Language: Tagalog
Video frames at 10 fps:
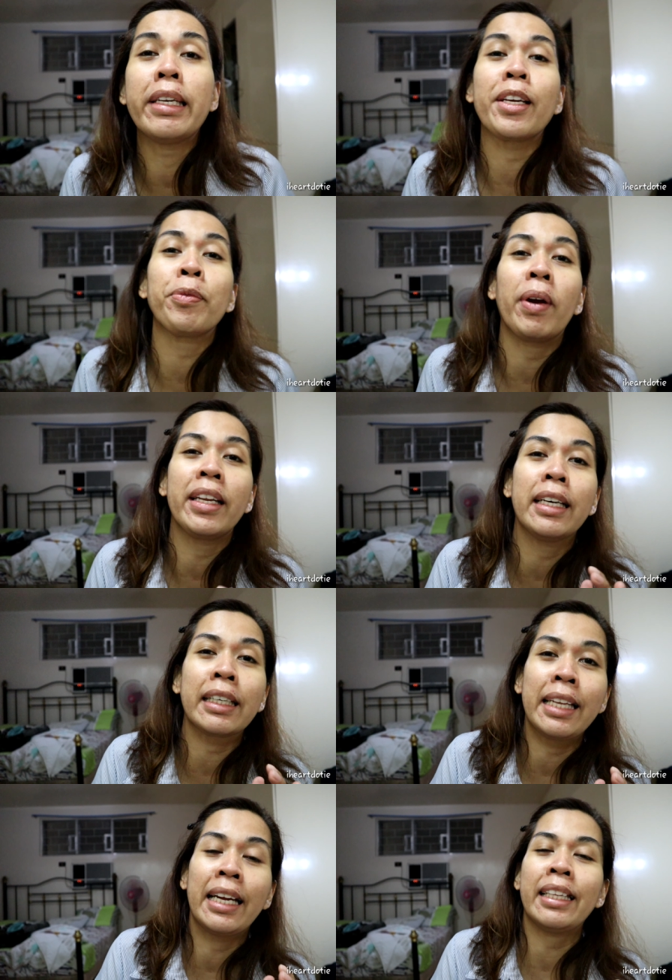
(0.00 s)
yung next
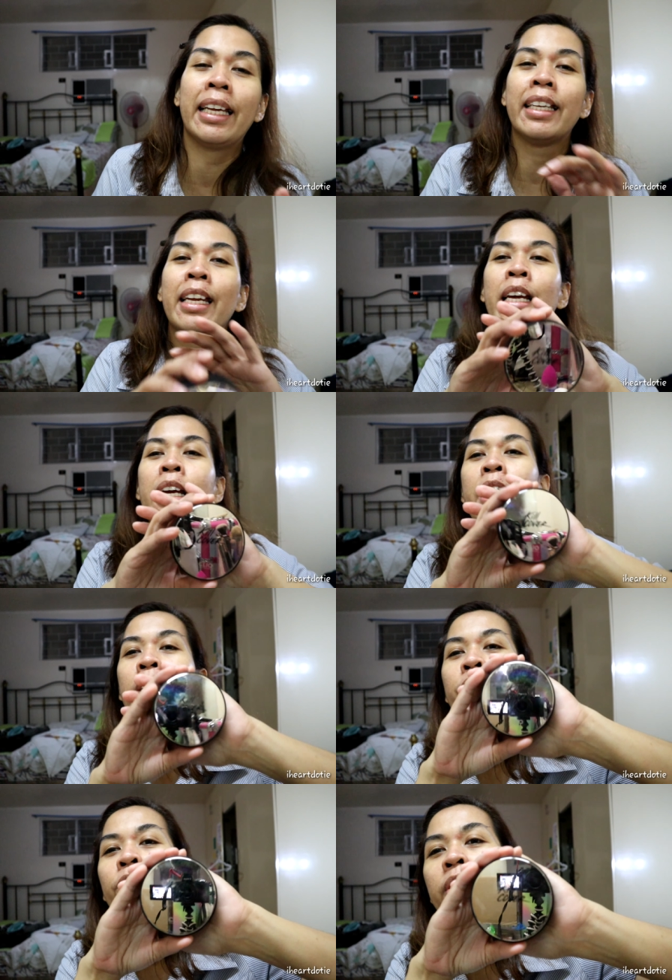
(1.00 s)
product natin,
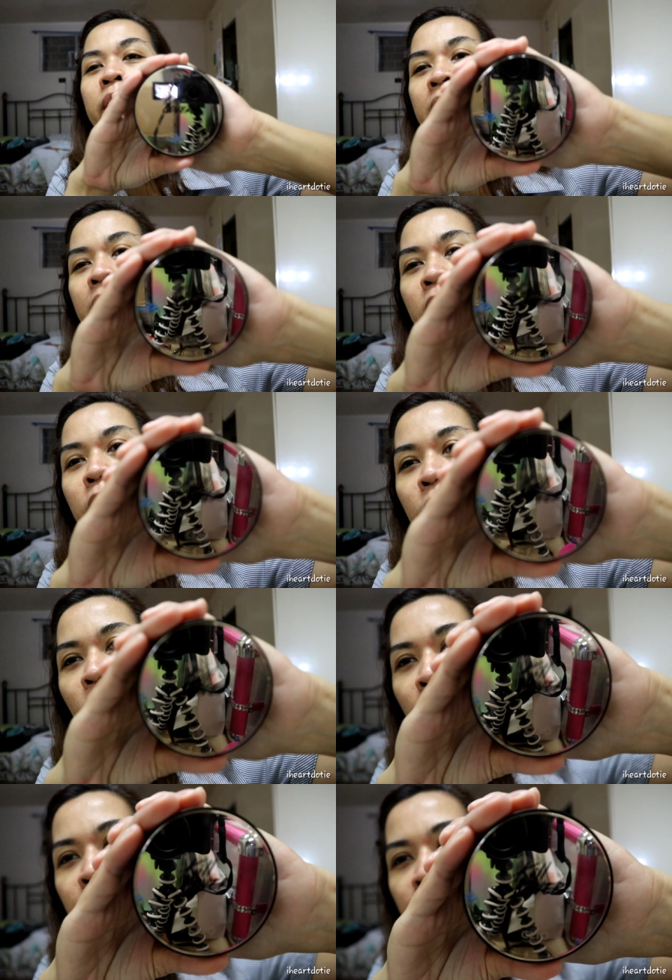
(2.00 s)
yung Kill
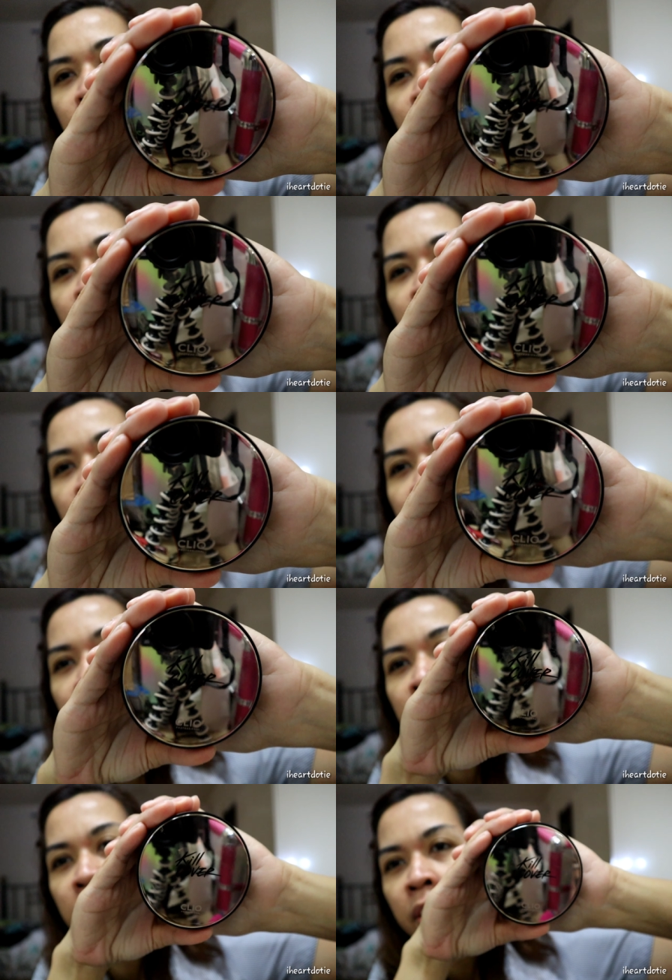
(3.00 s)
Cover
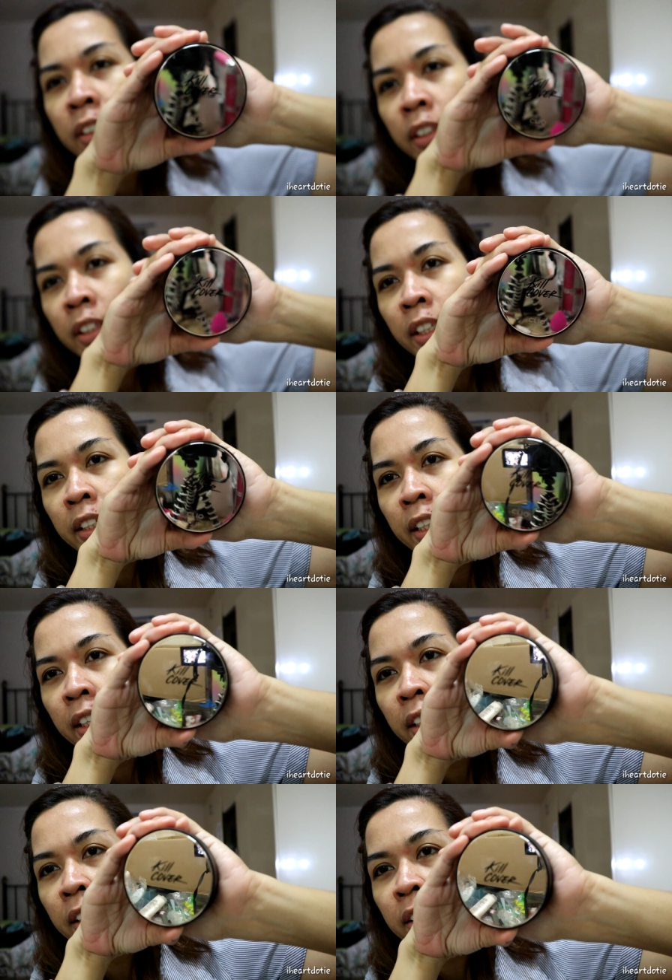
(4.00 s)
na
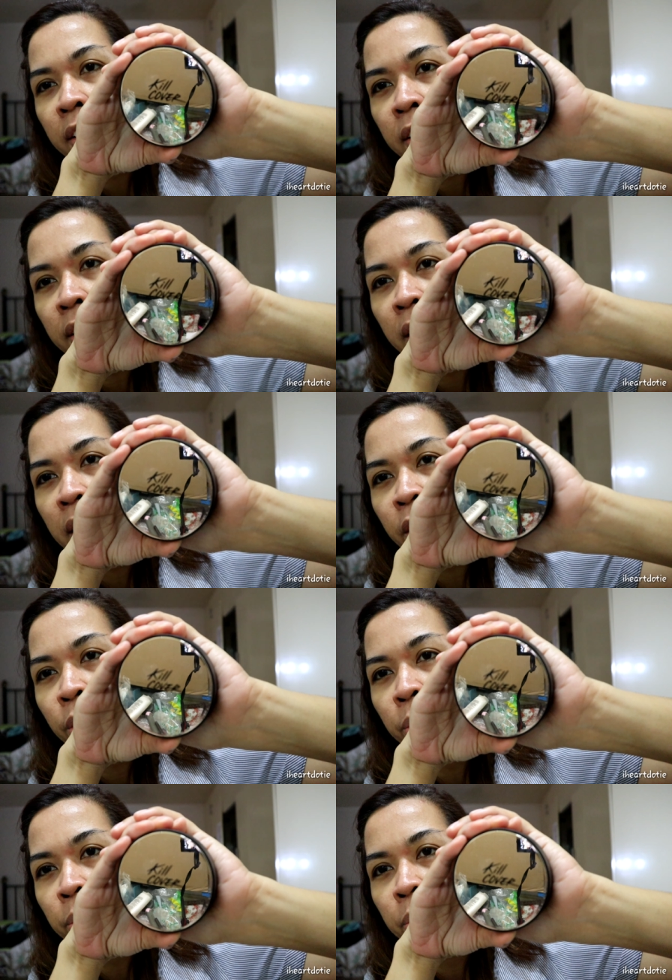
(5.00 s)
uh,
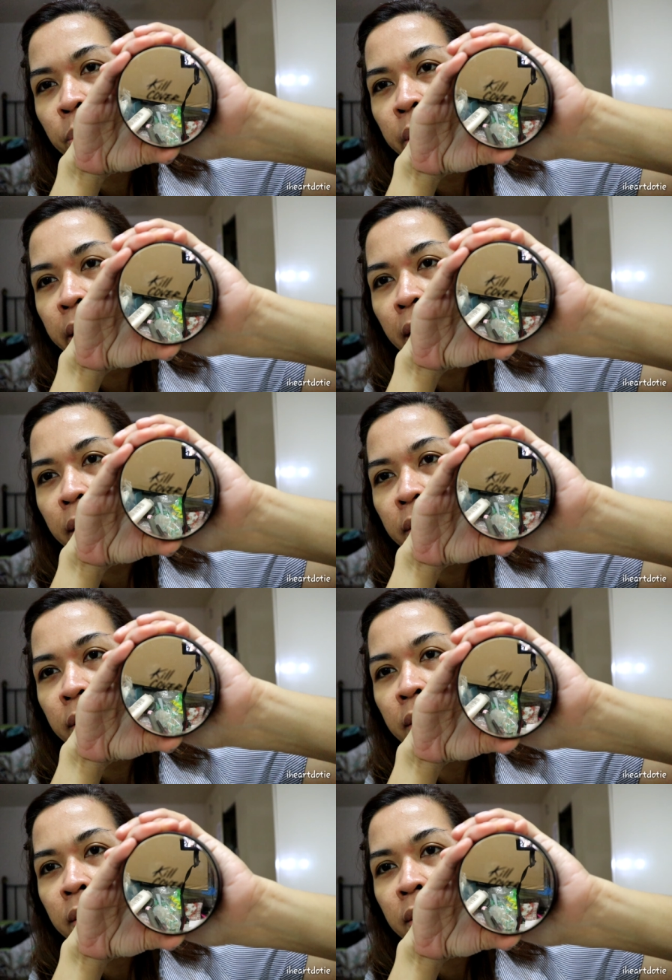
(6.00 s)
Rio. Ayan.